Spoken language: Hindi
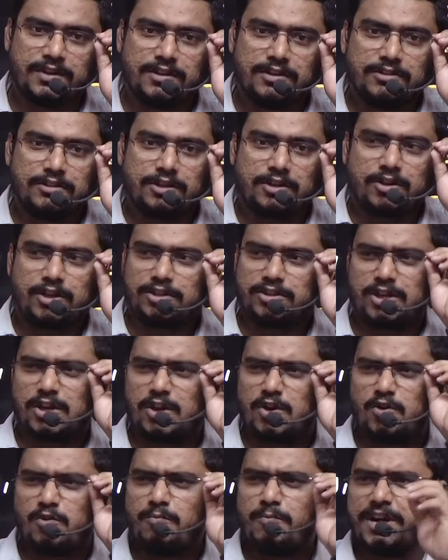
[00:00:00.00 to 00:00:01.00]
तो कतना
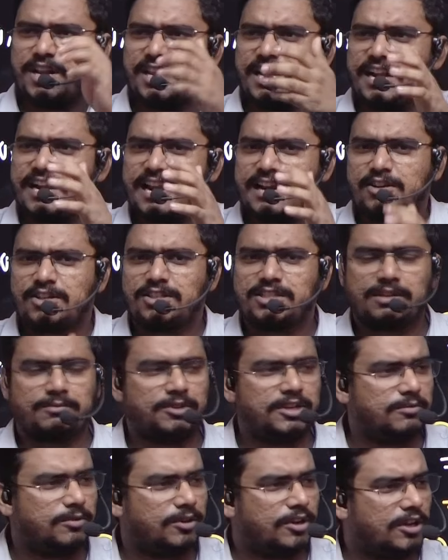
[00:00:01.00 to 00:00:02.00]
हो बढ़िया डॉक्टर से
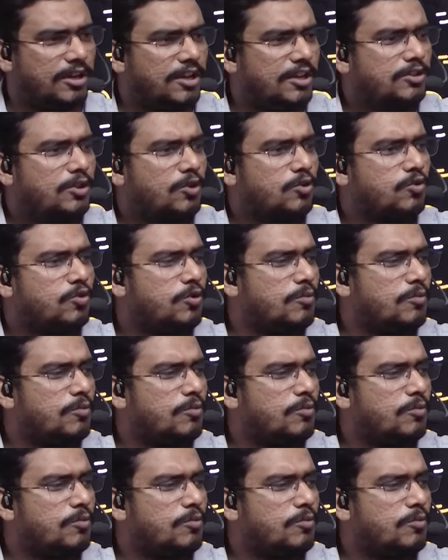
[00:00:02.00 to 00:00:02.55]
मिलब तो खूब